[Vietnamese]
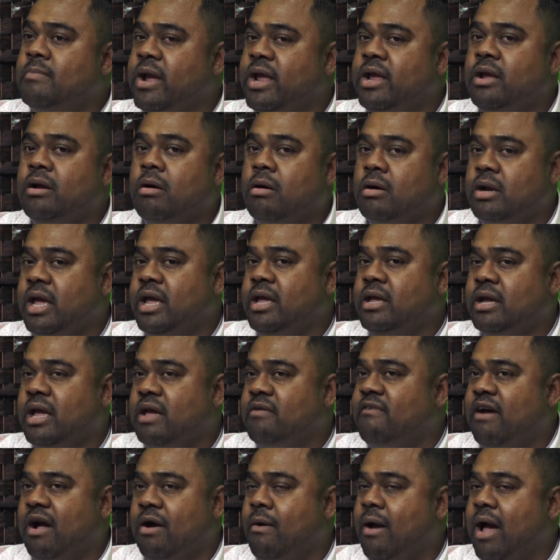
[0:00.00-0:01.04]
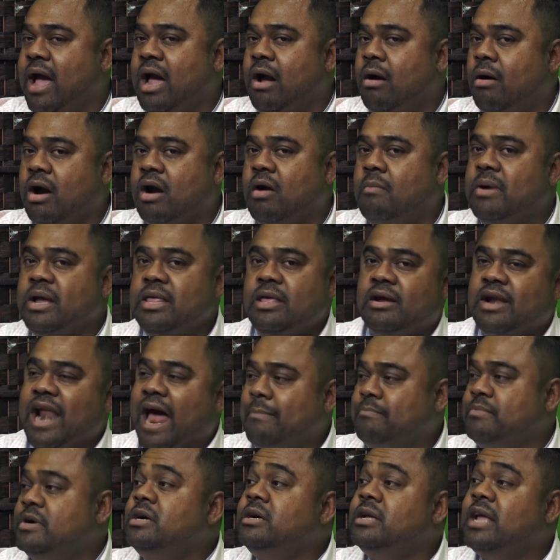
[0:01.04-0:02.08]
Mỹ có cái cái văn hóa họ không bao giờ
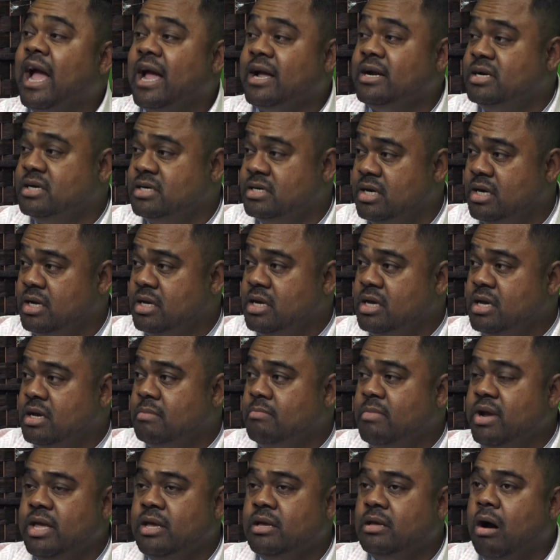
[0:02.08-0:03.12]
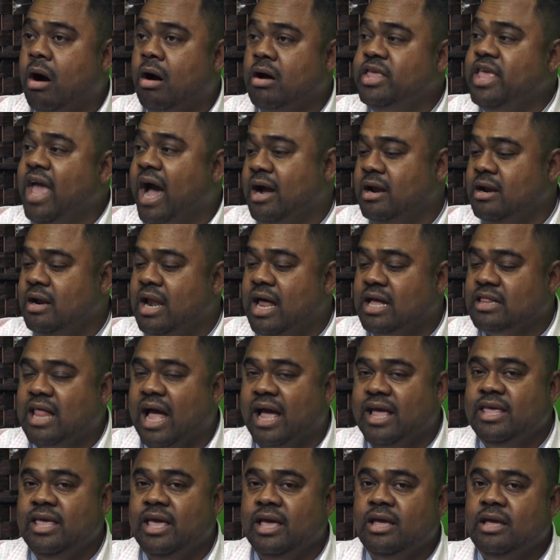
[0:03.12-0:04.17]
đạp người ngã ngựa bị họ giận là
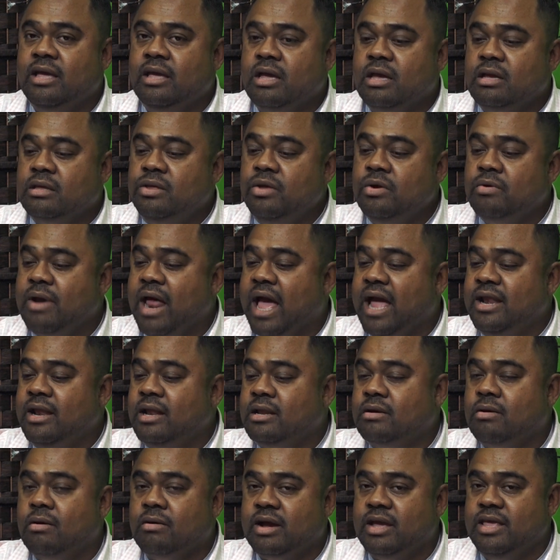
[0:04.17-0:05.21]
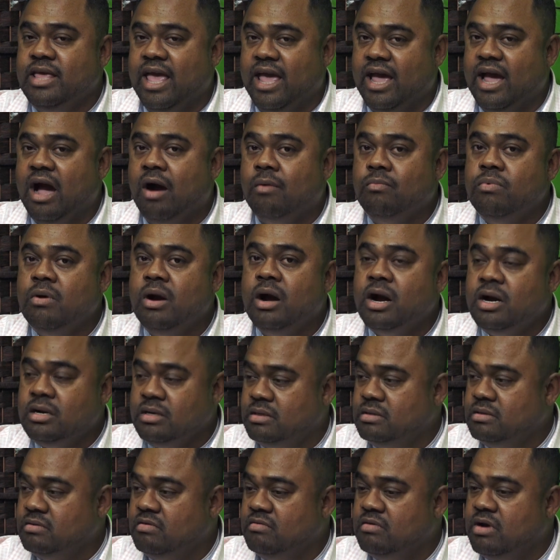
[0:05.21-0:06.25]
tại vì United có cái vẻ hống hớt
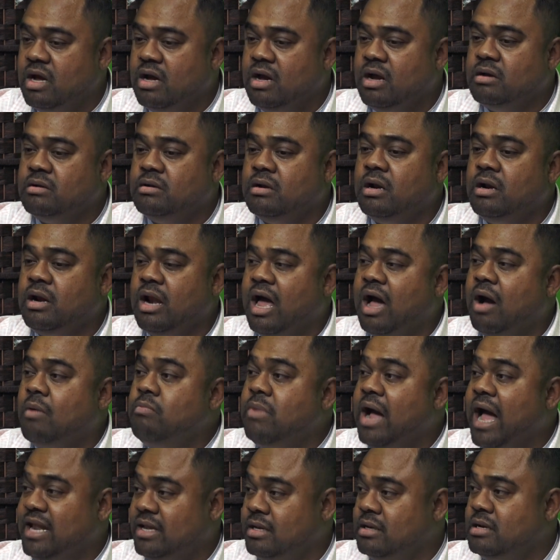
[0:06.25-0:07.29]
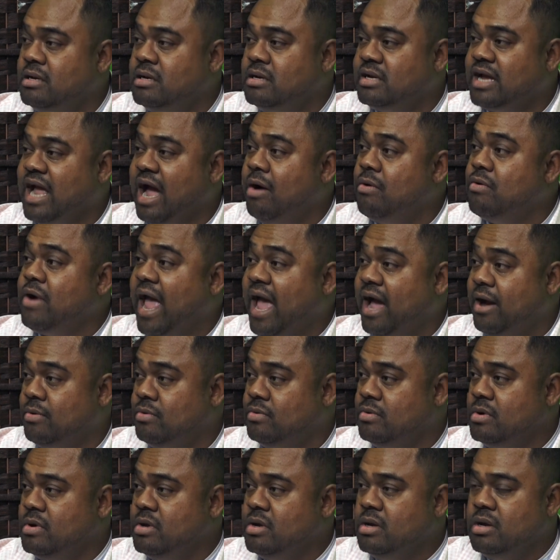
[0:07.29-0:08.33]
à, rất là hống hách cao ngạo
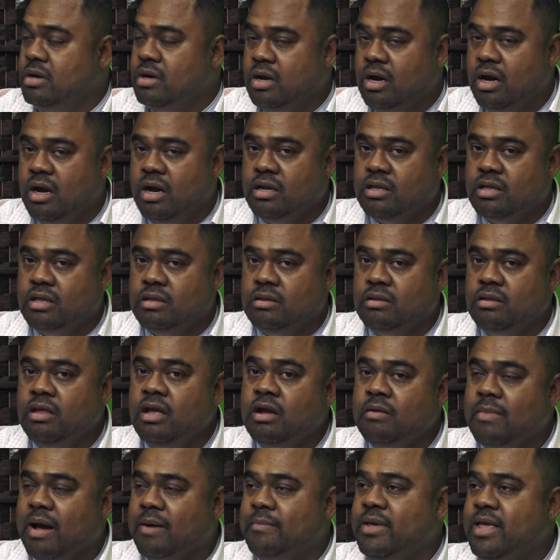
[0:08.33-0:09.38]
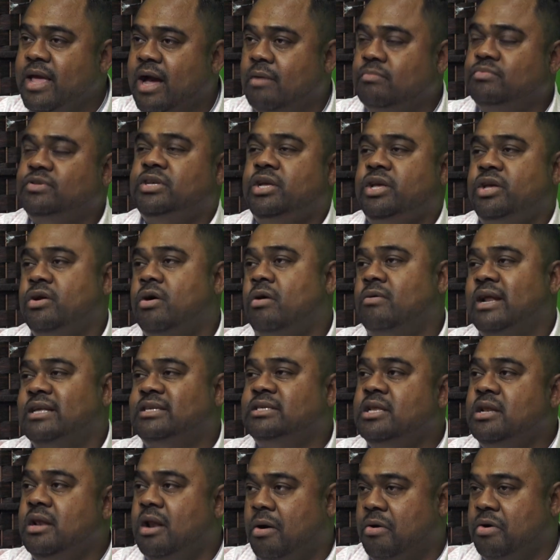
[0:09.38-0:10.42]
à, nhưng mà bây giờ ông CEO đã
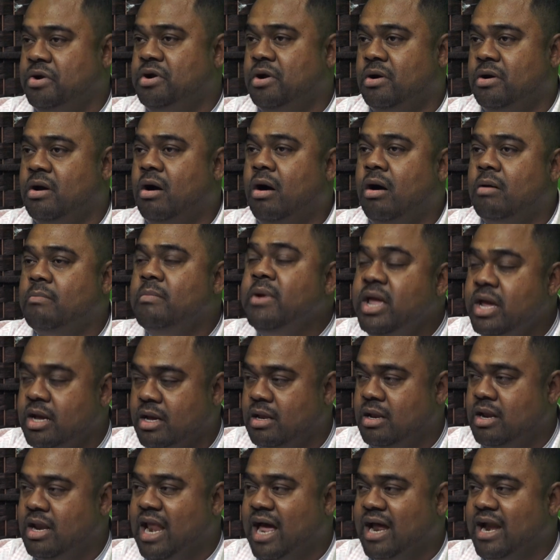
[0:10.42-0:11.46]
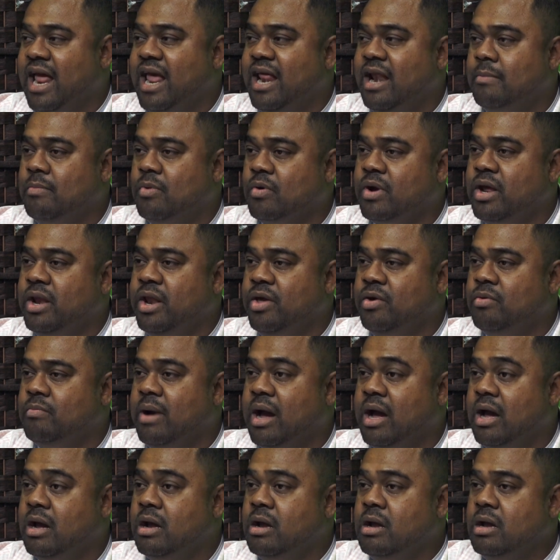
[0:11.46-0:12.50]
xin lỗi rồi họ biết là đây là một cái điều
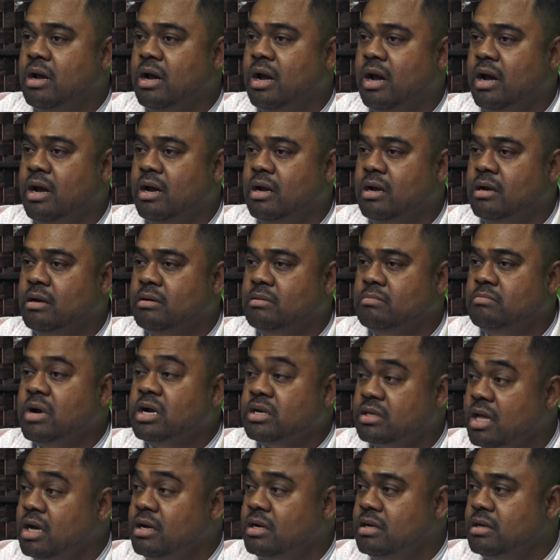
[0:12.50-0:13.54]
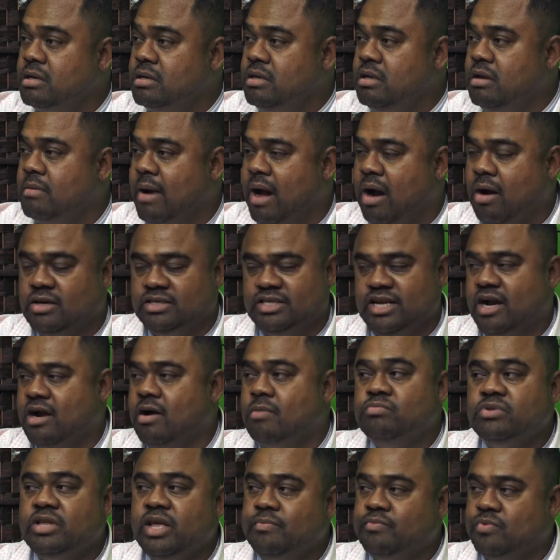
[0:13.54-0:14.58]
mà à, bực tức nhưng mà họ sẽ
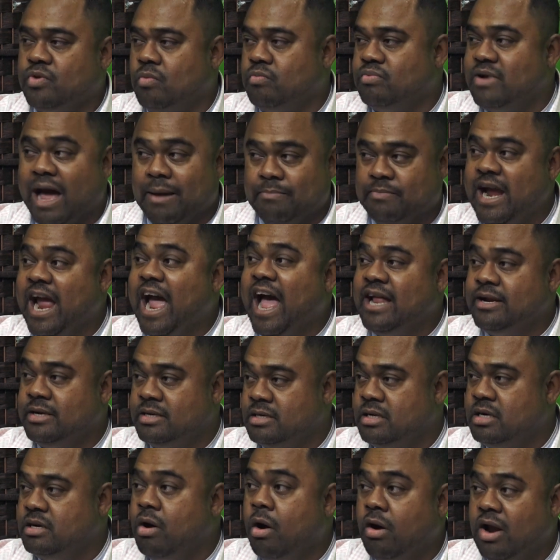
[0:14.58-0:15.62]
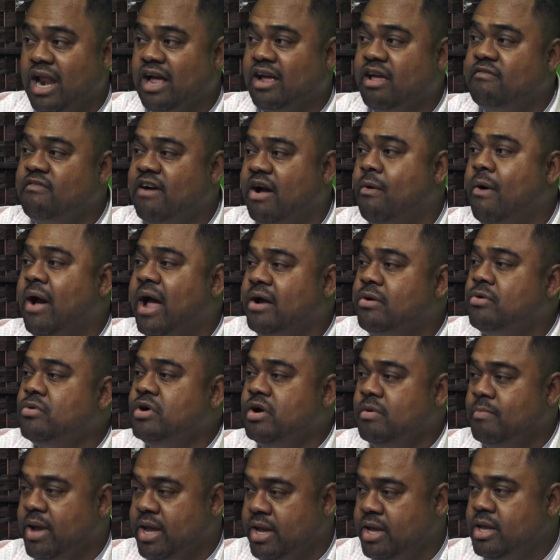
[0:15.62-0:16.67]
không tiếp tục đạp ga nữa đó là cái văn hóa của
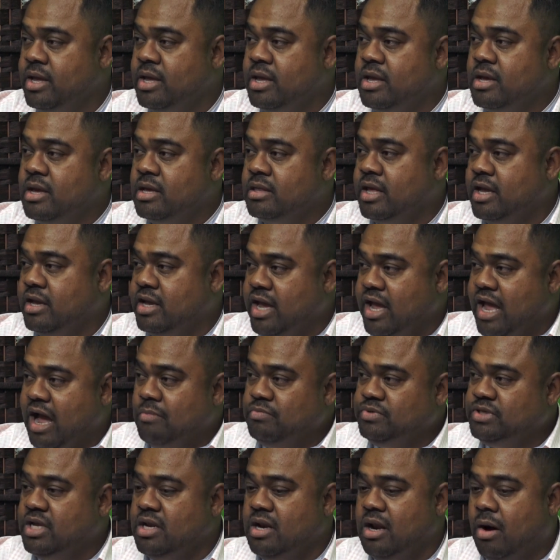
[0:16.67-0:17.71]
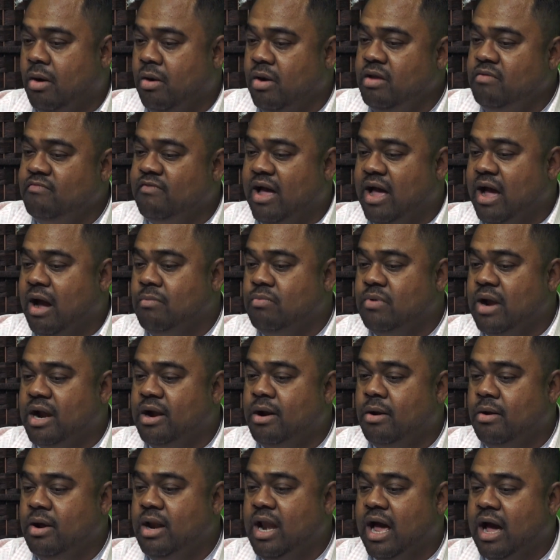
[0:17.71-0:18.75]
người Mỹ thì khi ông xin lỗi và ông đã
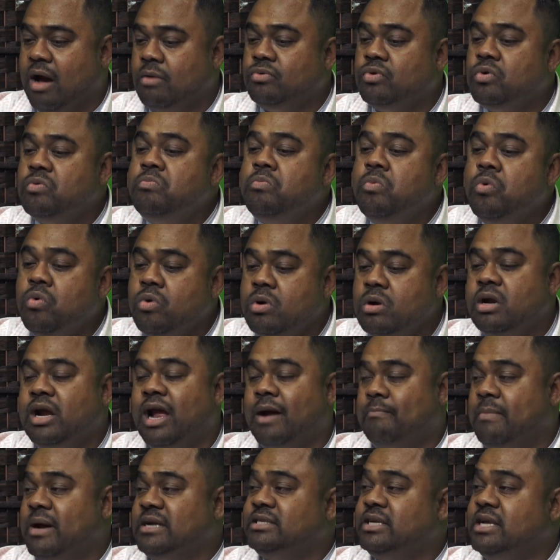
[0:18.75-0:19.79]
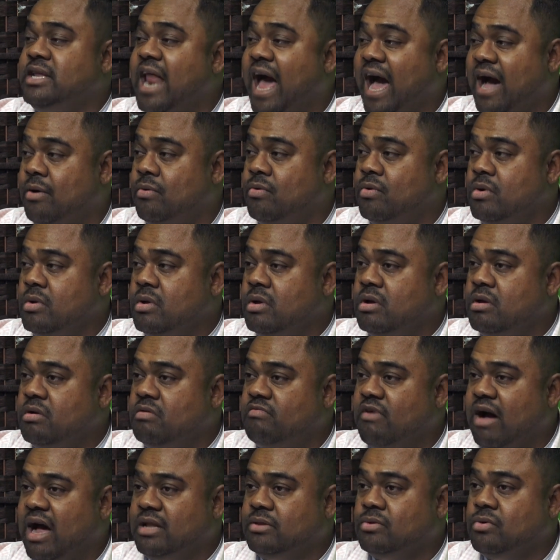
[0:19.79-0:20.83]
nói là tôi muốn gặp bác sĩ Đào
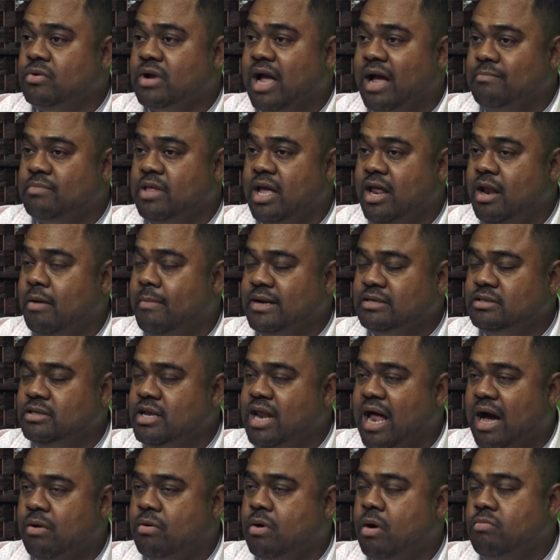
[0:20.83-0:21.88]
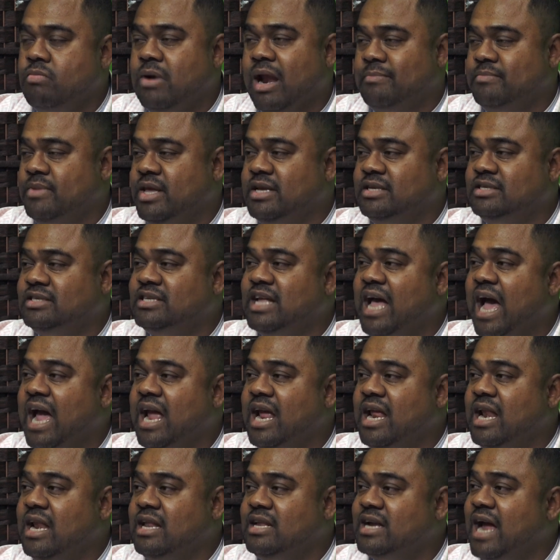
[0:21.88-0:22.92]
và tôi cảm thấy là bác sĩ đào không làm gì
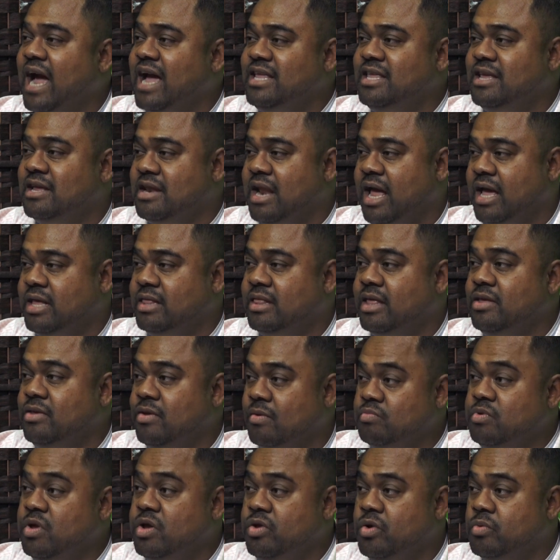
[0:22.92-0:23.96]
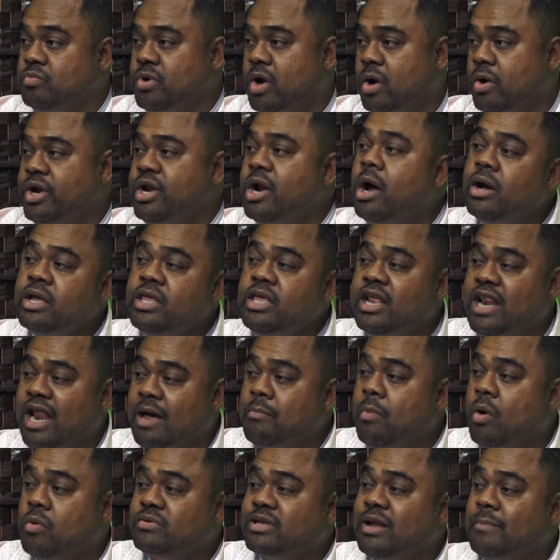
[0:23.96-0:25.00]
sai trái trên này thì giống như dũng nói đó như là
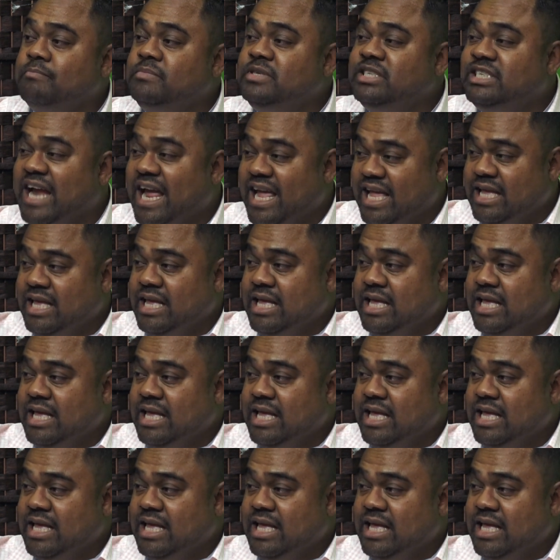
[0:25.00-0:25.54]
một tấm trách